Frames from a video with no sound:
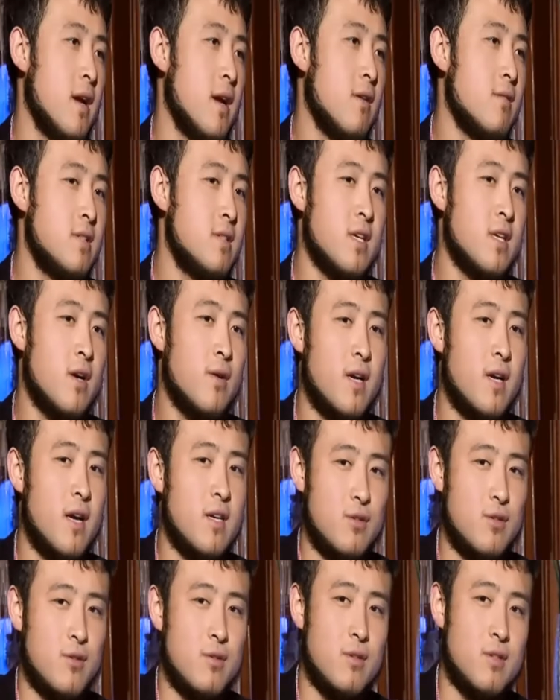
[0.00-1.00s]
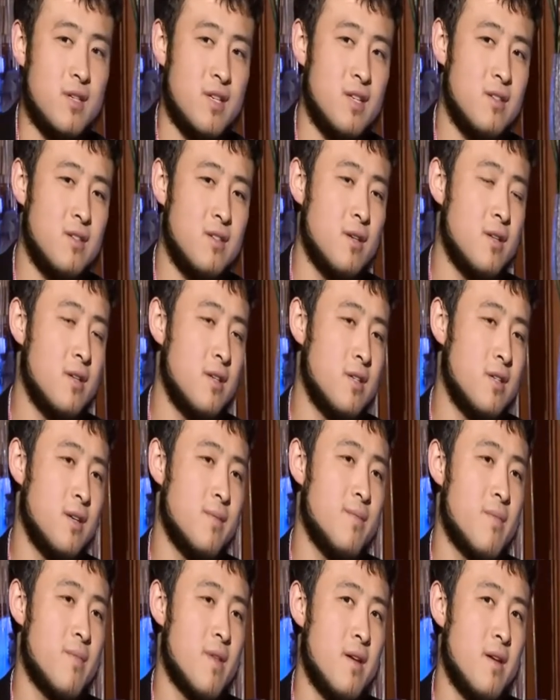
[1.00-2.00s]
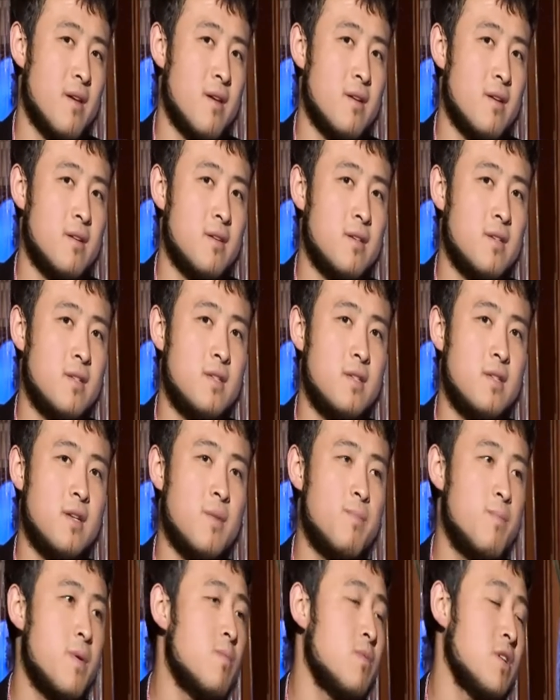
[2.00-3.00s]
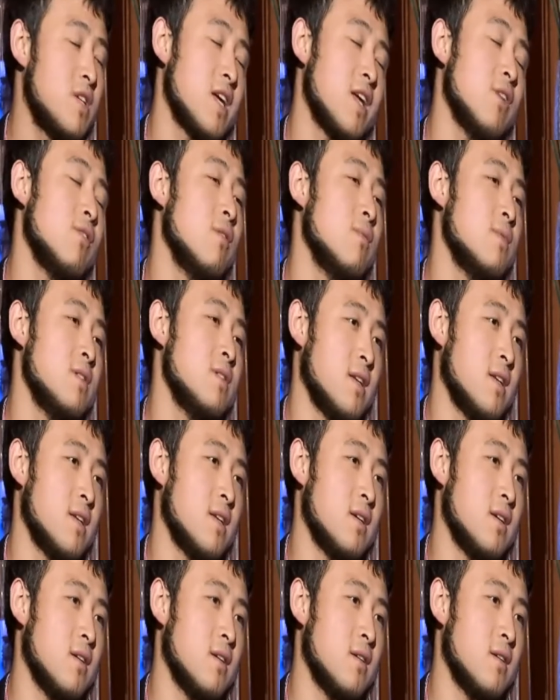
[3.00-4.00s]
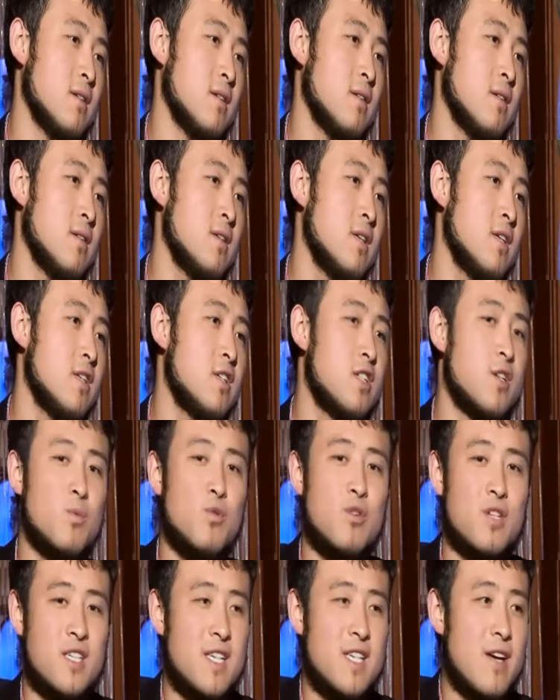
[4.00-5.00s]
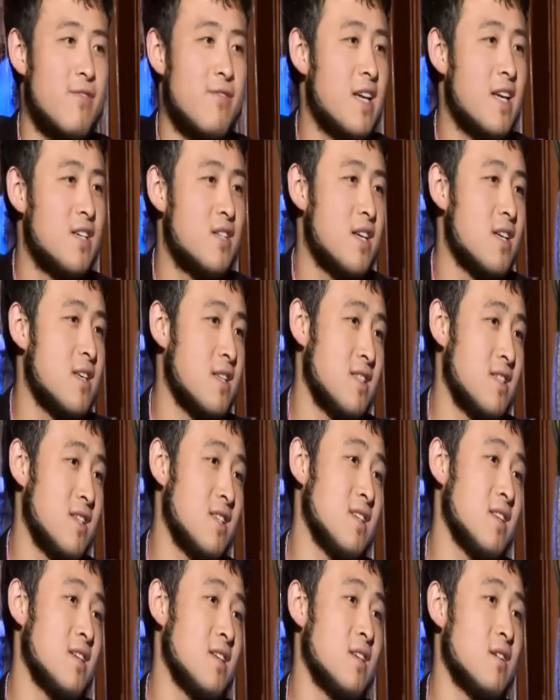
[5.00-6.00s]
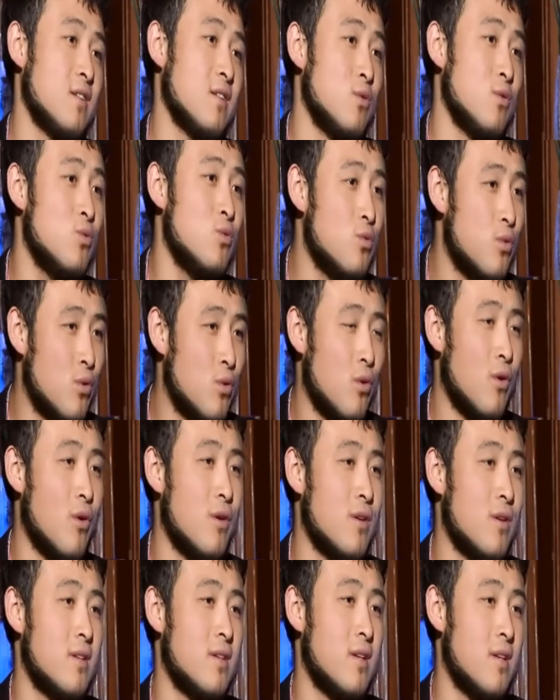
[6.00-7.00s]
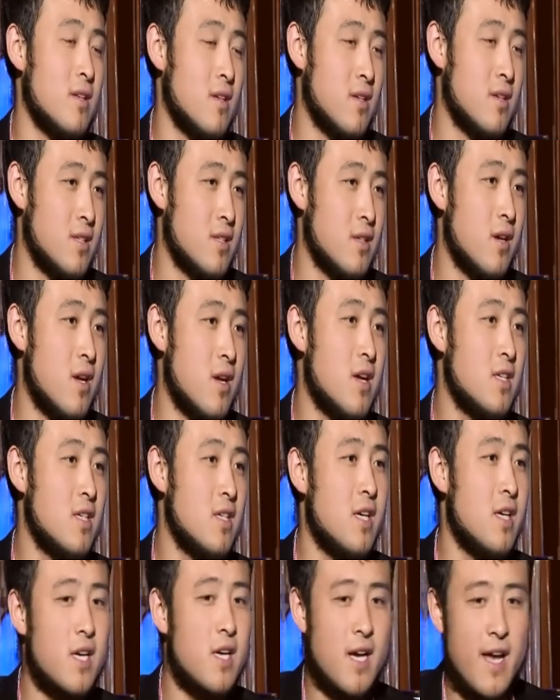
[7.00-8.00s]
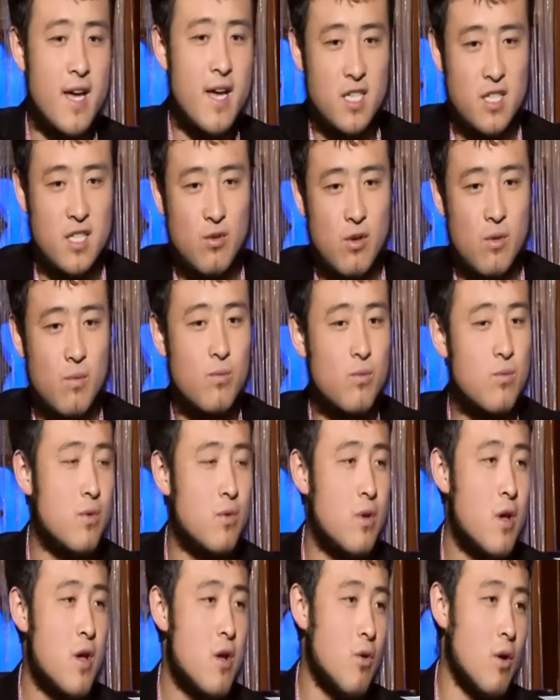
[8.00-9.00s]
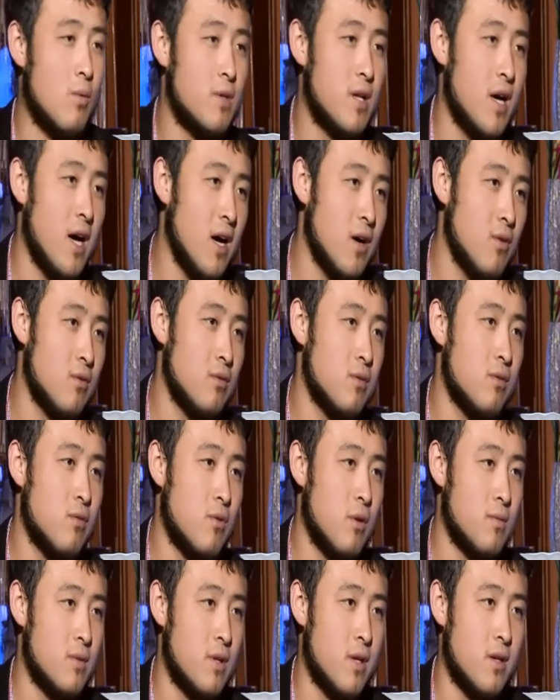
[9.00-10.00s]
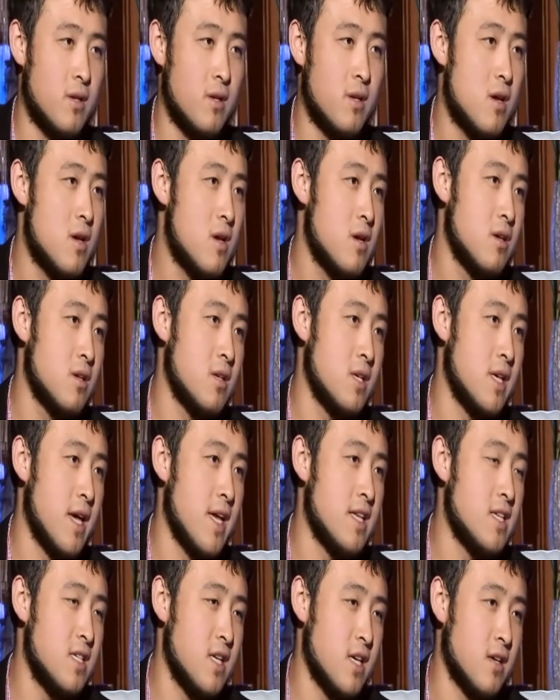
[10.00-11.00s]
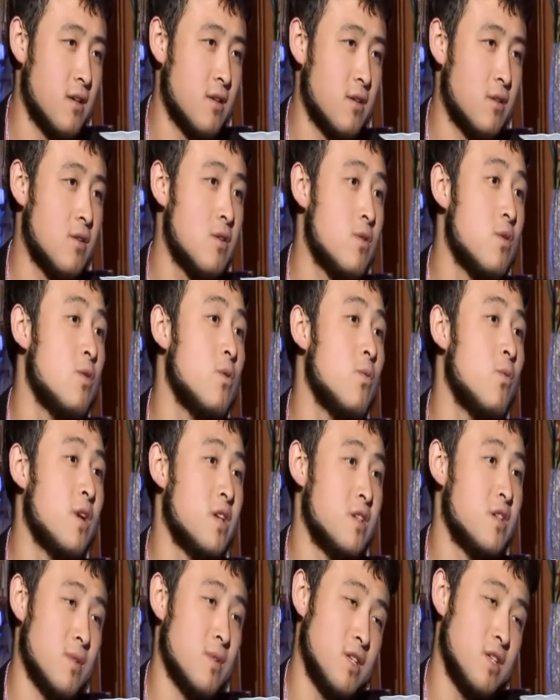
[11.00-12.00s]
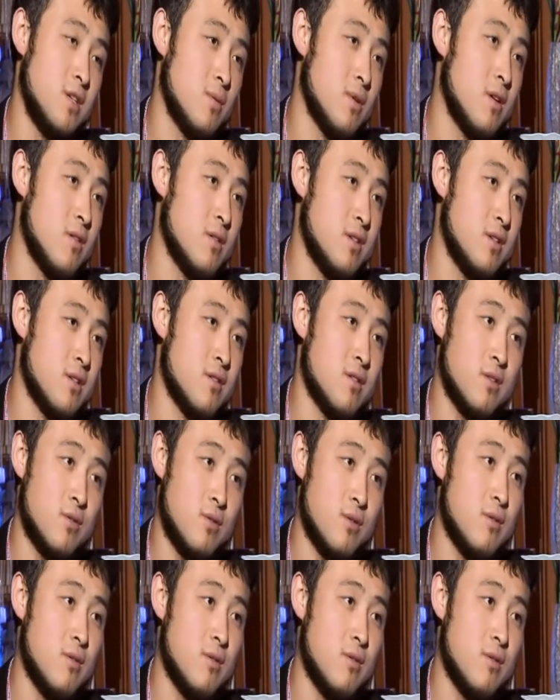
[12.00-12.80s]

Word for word: 后这会让群众觉得觉得是，这并不是给我们讲的这个，这是只不过是在发泄你自己的这个怒火等等这种。这应该也是我们我们的阿轰，我们的演讲为什么起不到有效的作